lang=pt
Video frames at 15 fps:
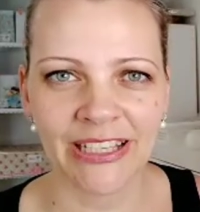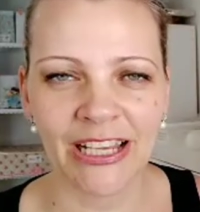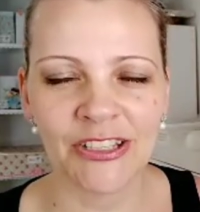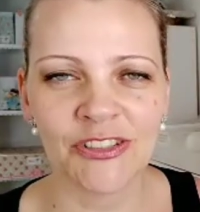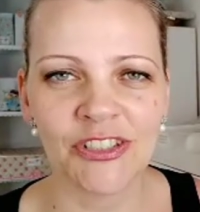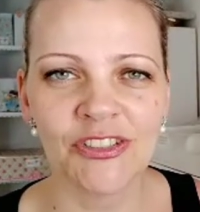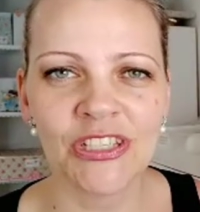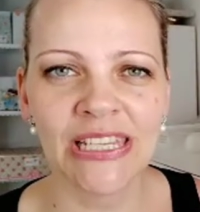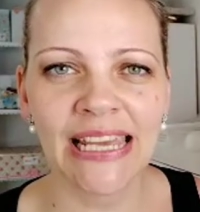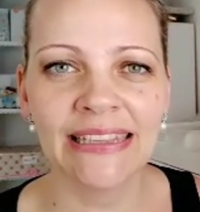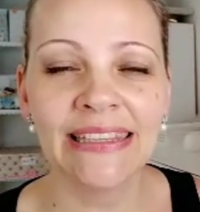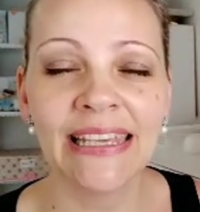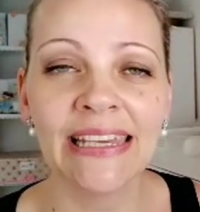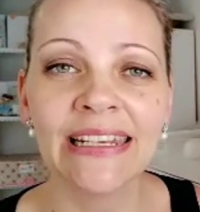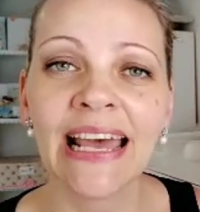A gente quer
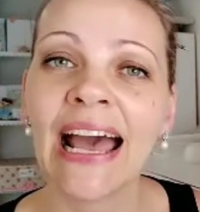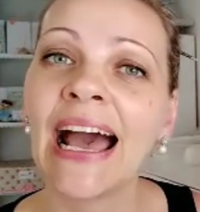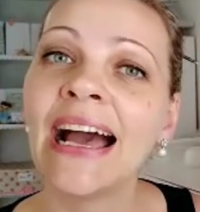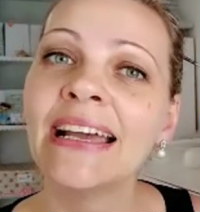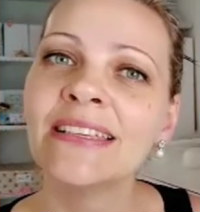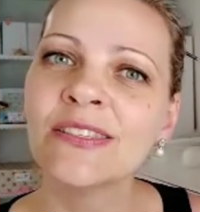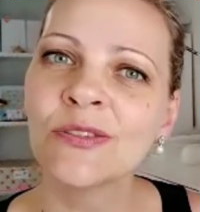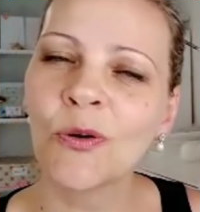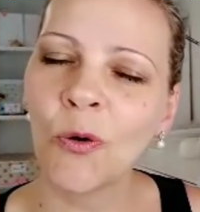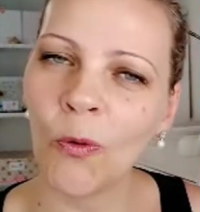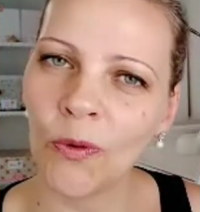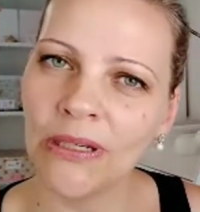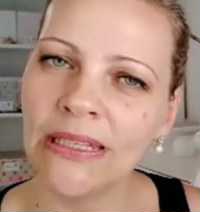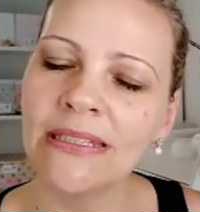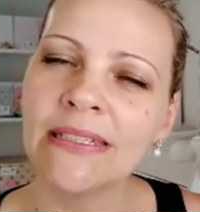ter a
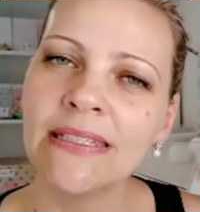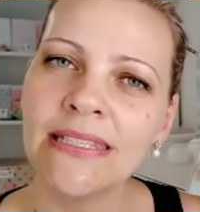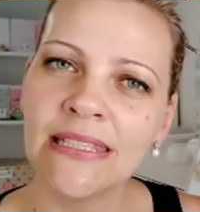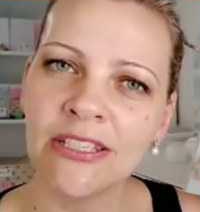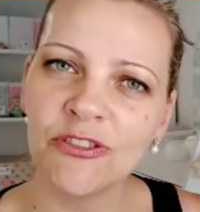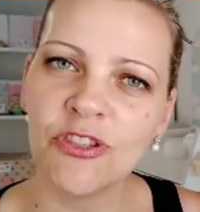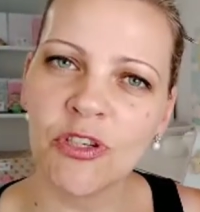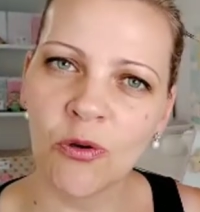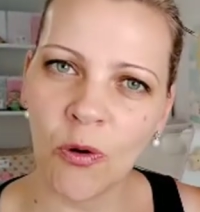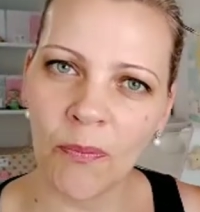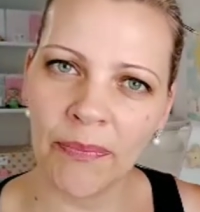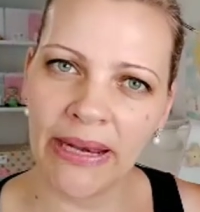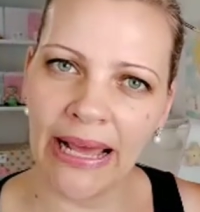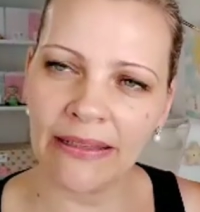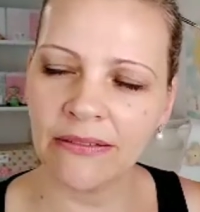escolha de decidir
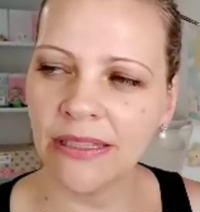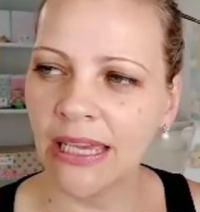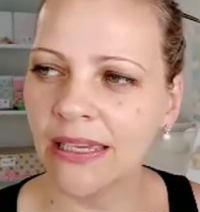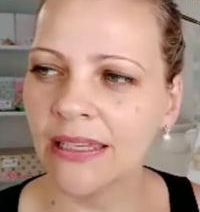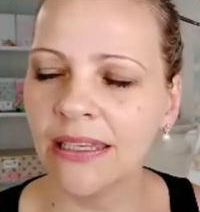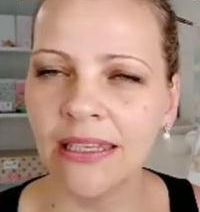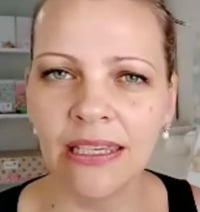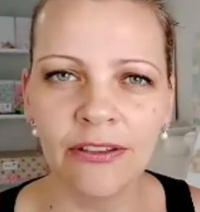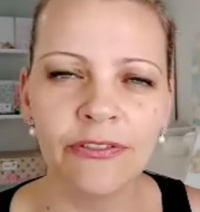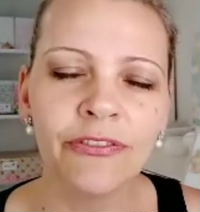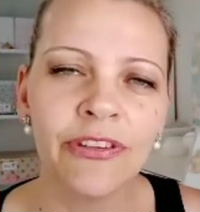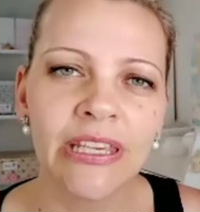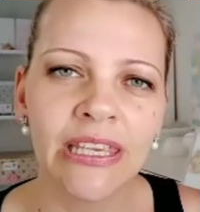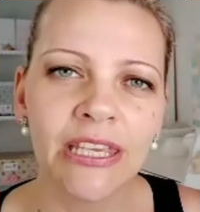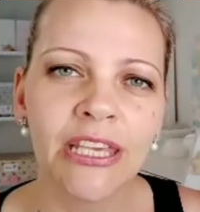comprar, não quer que ninguém
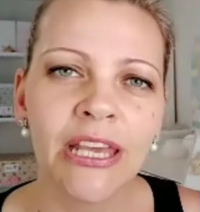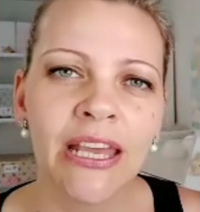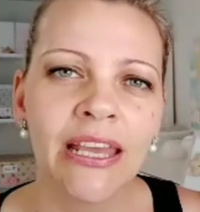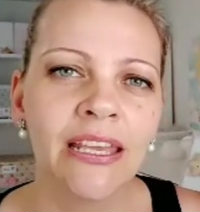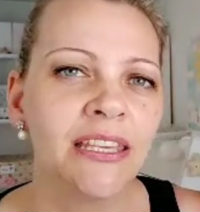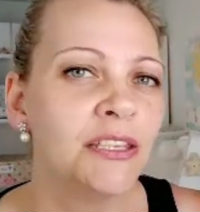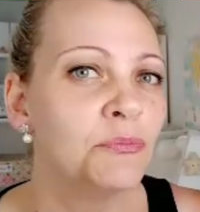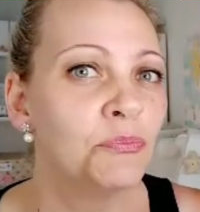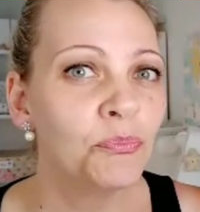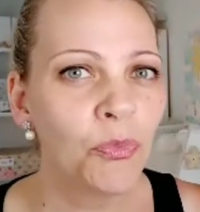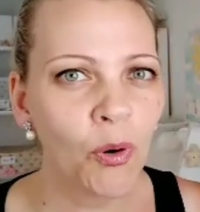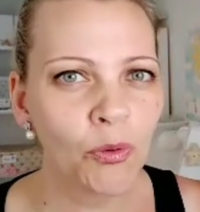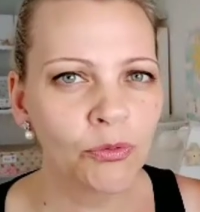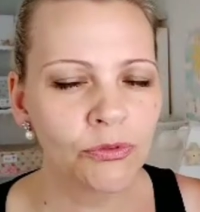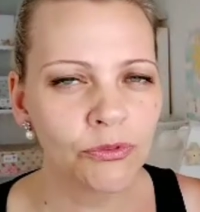fique
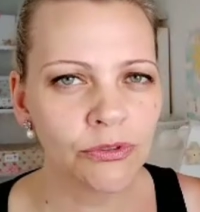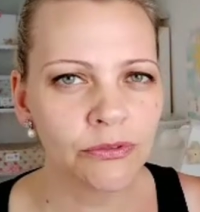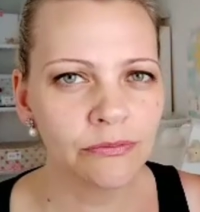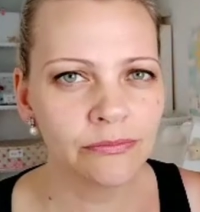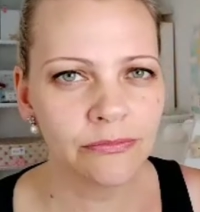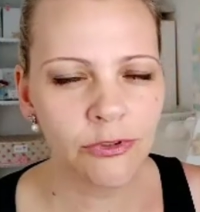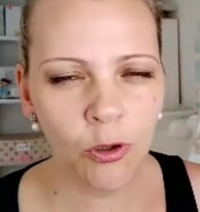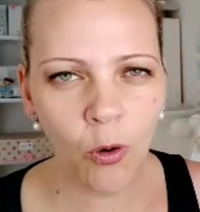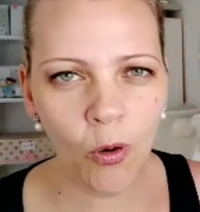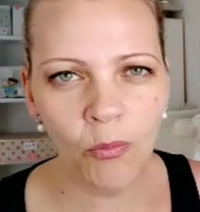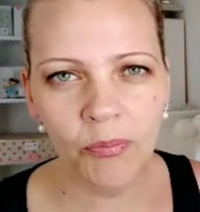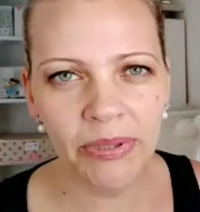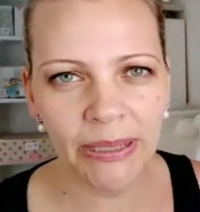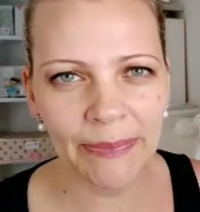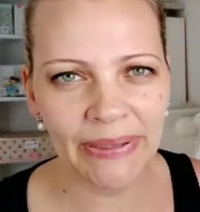impondo
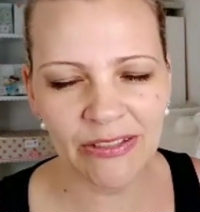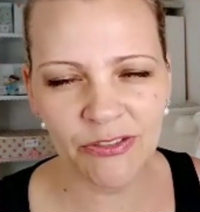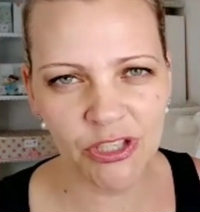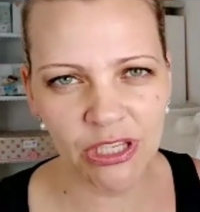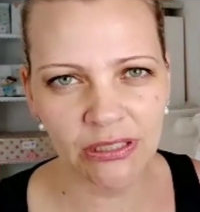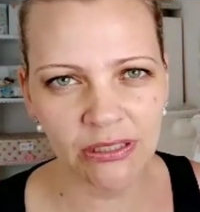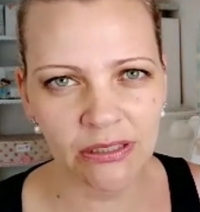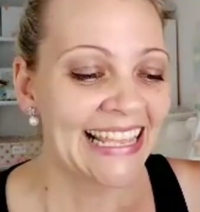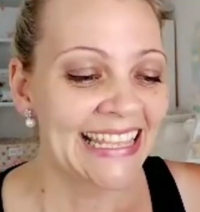compra pra gente.